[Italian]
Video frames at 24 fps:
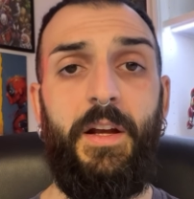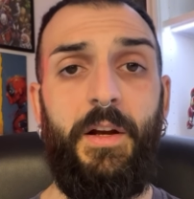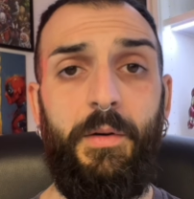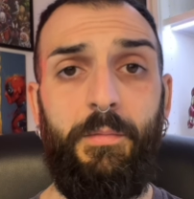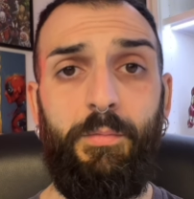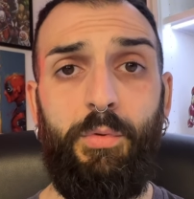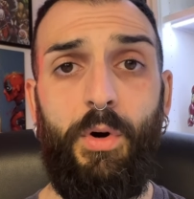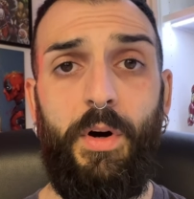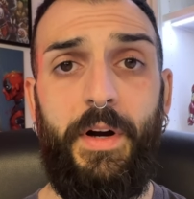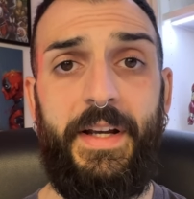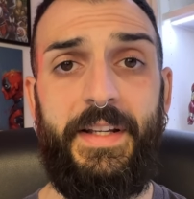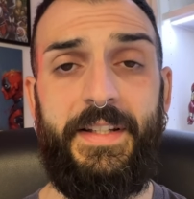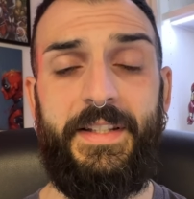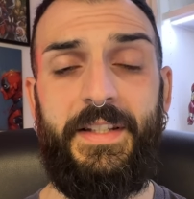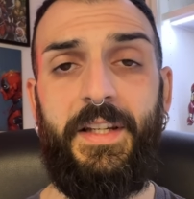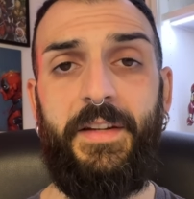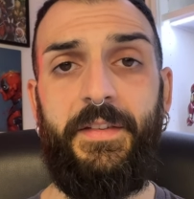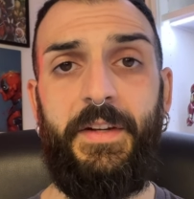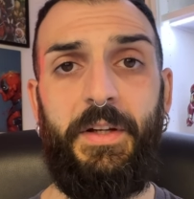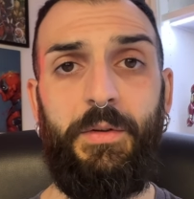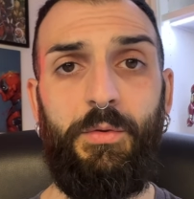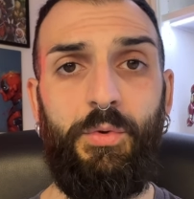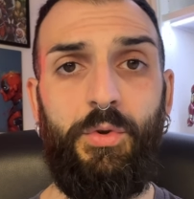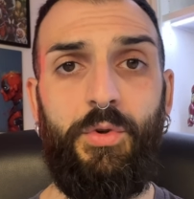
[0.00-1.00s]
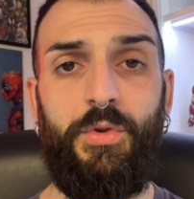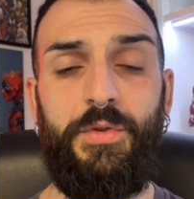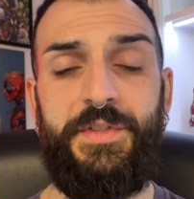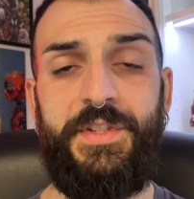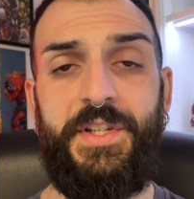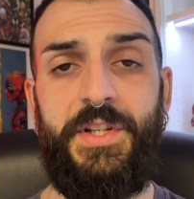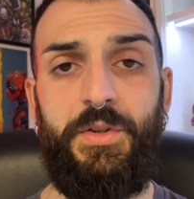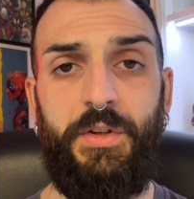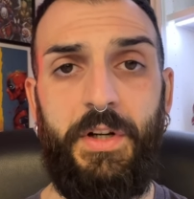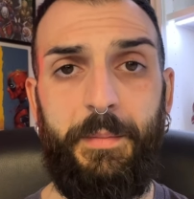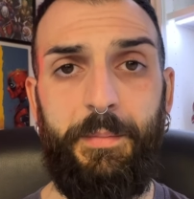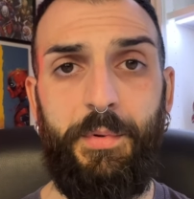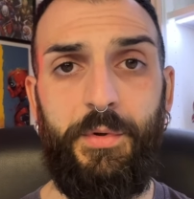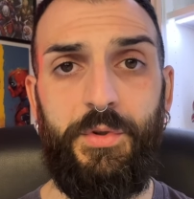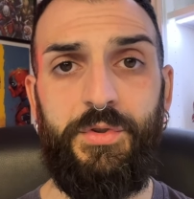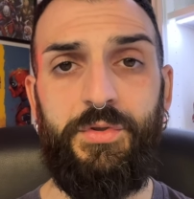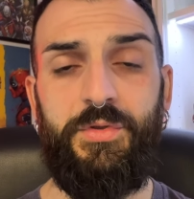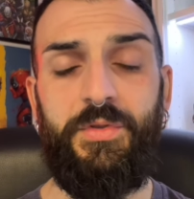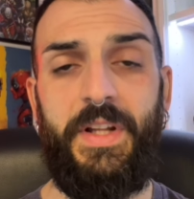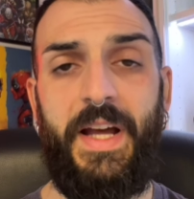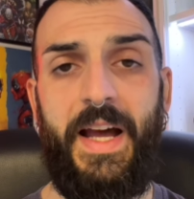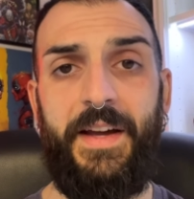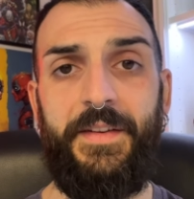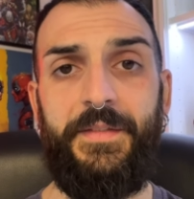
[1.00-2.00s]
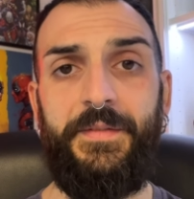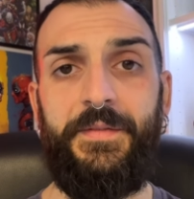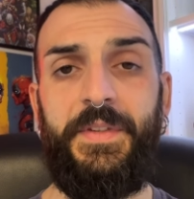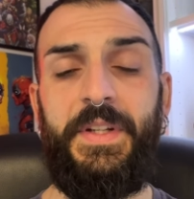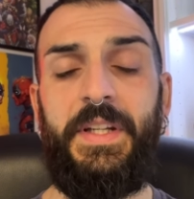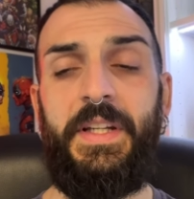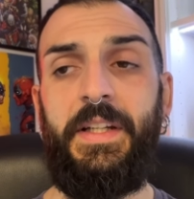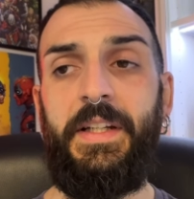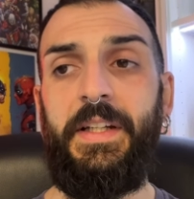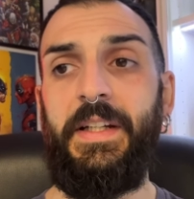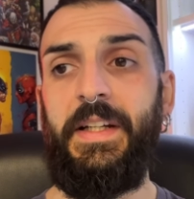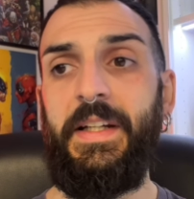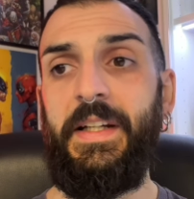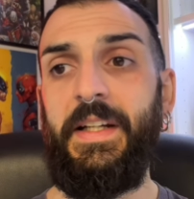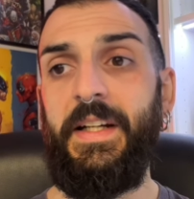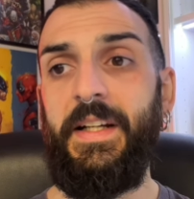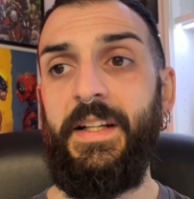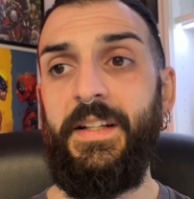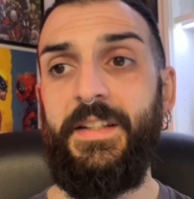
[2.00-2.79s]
può essere un consiglio che posso darvi.